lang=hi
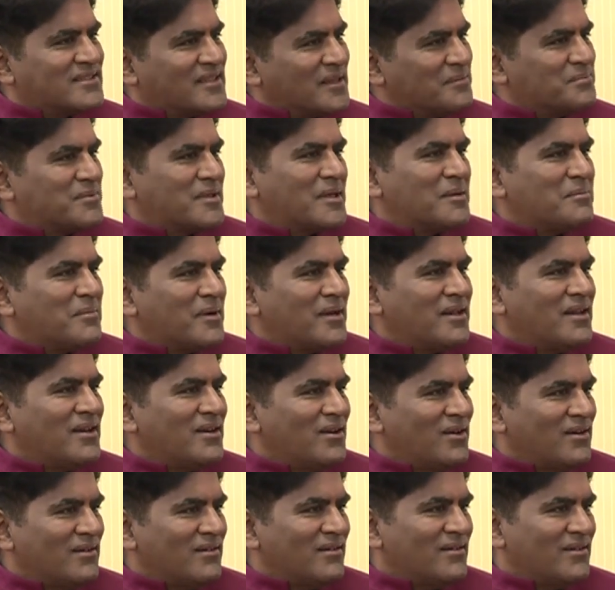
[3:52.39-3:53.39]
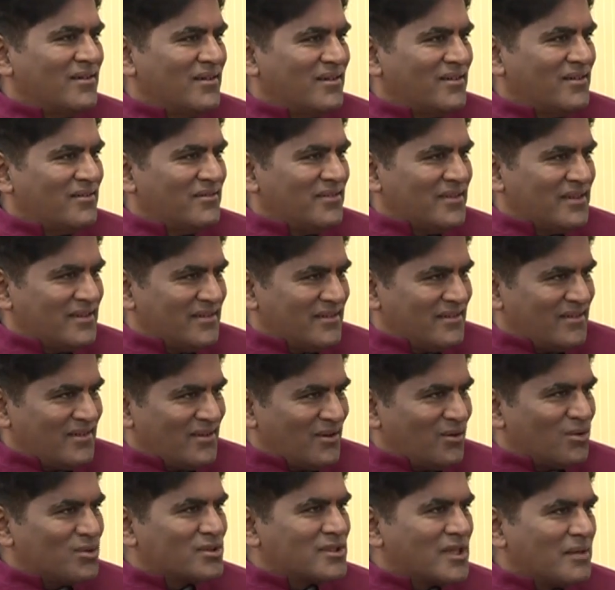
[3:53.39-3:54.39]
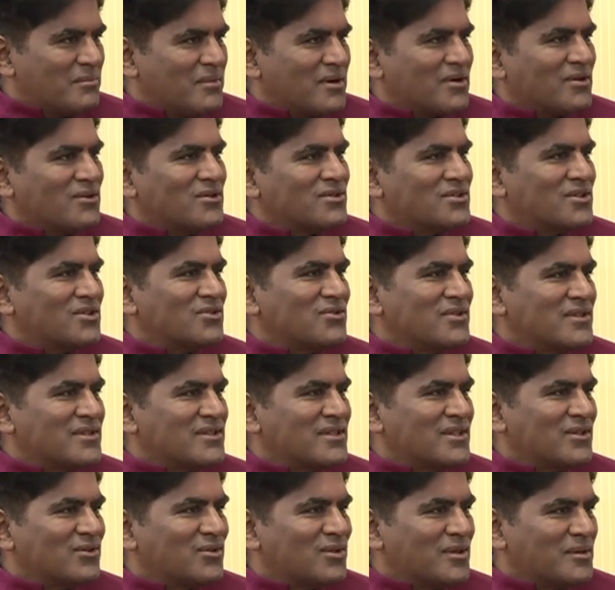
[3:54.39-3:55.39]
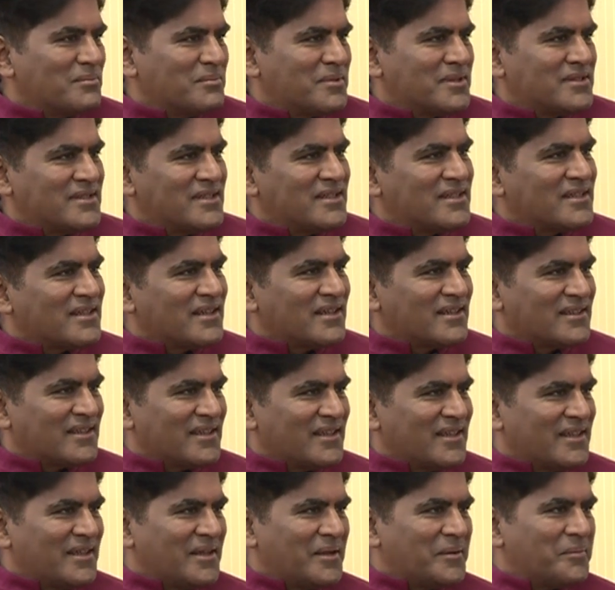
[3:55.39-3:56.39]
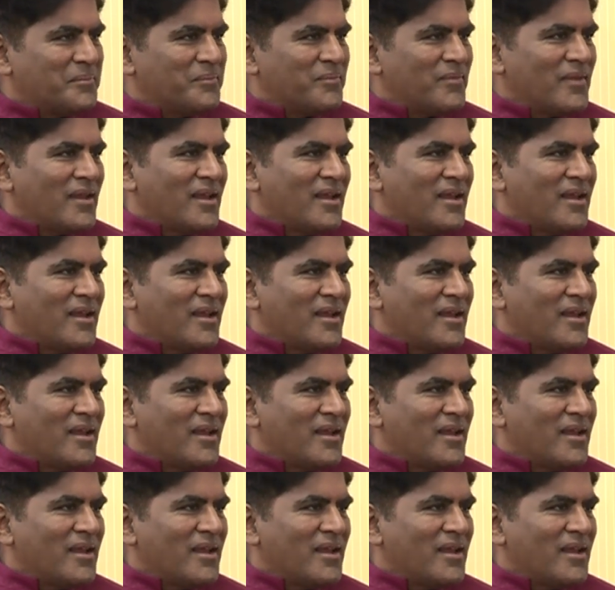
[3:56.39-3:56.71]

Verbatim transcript: सबसे बड़ी लोकसभा कॉन्स्टिट्यूंसी को रिप्रेजेंट करते हैं